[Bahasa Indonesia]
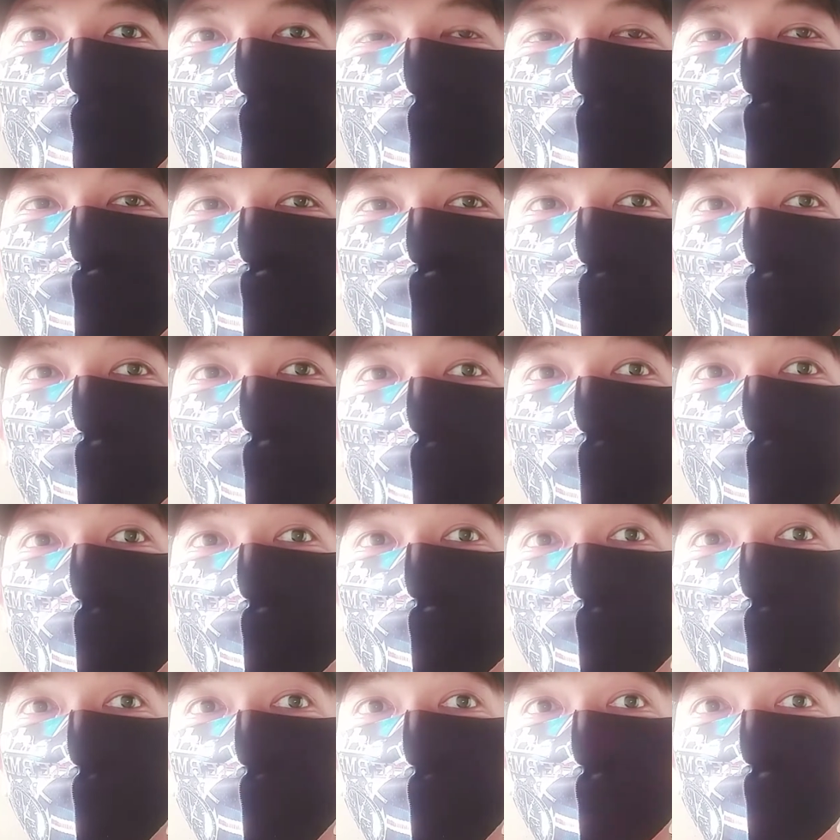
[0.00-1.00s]
atau
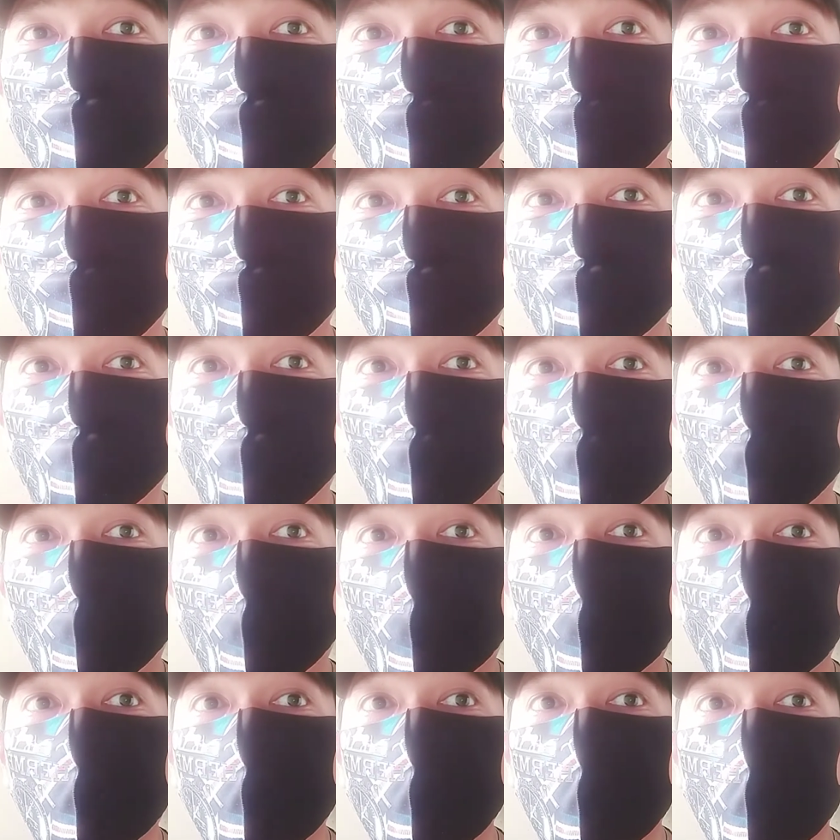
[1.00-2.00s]
minimal 5.000
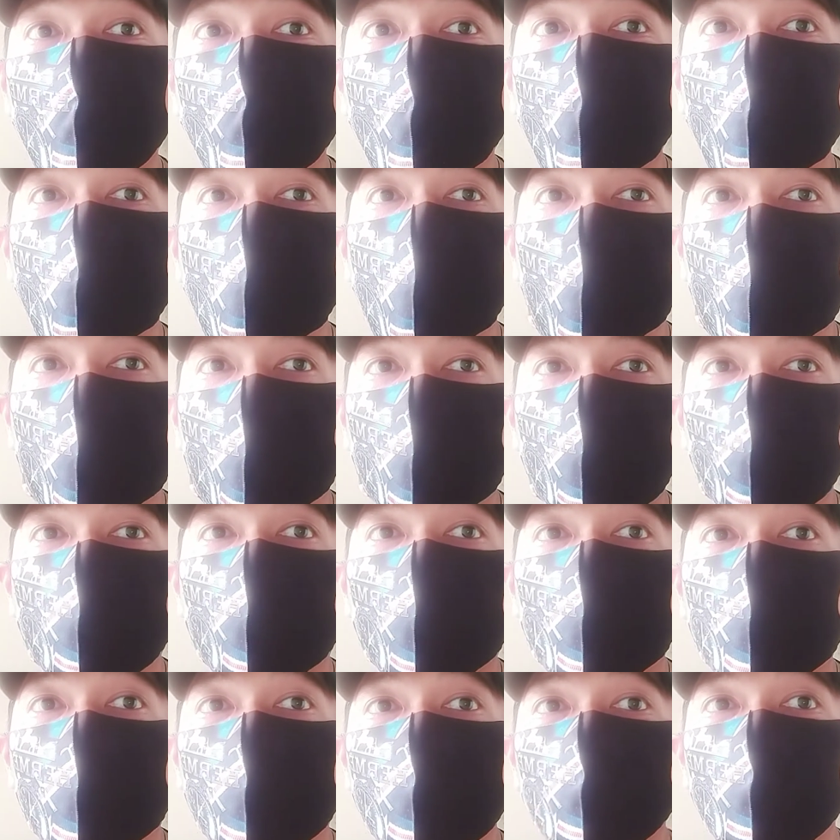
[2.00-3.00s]
friends
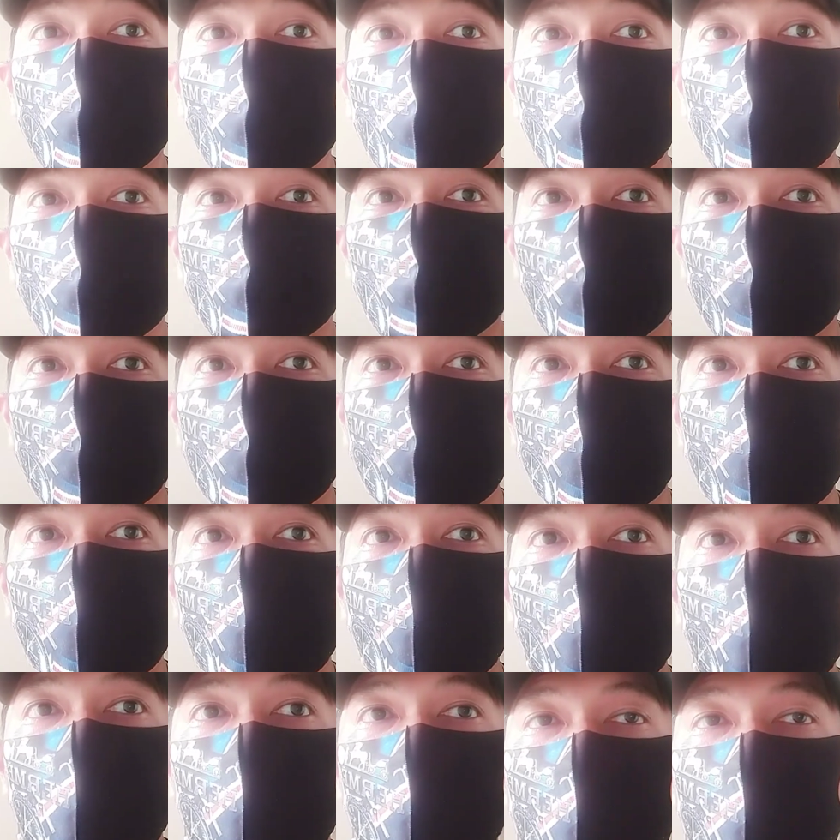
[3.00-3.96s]
gue lanjut nih friends